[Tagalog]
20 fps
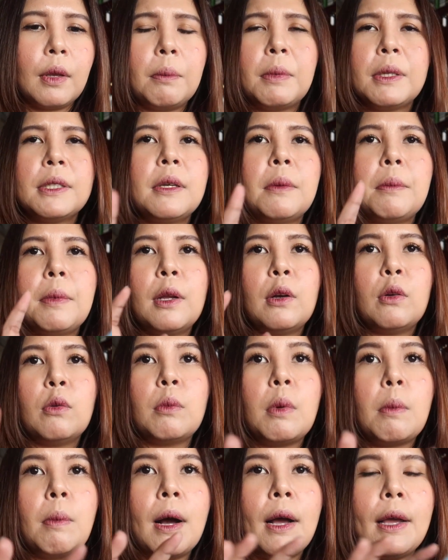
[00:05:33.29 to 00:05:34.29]
Basta
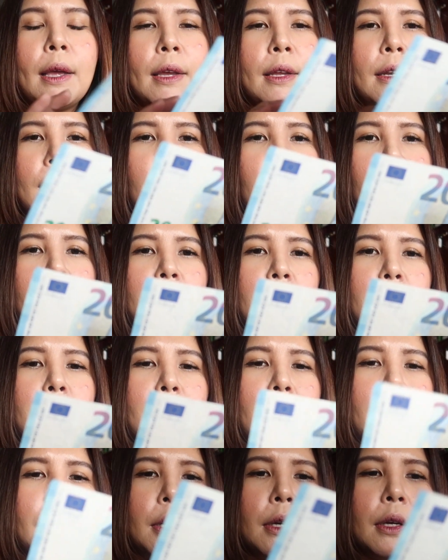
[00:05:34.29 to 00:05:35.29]
merong babae na
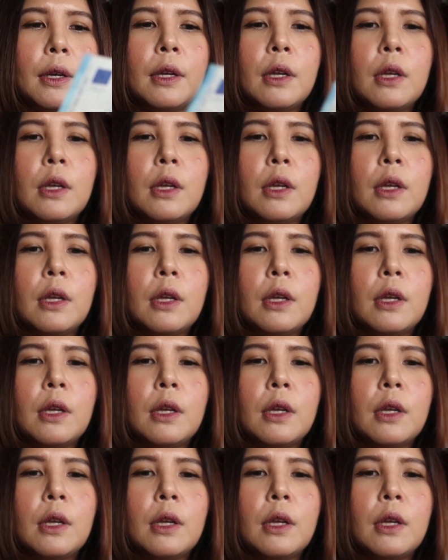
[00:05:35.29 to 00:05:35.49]
watermark.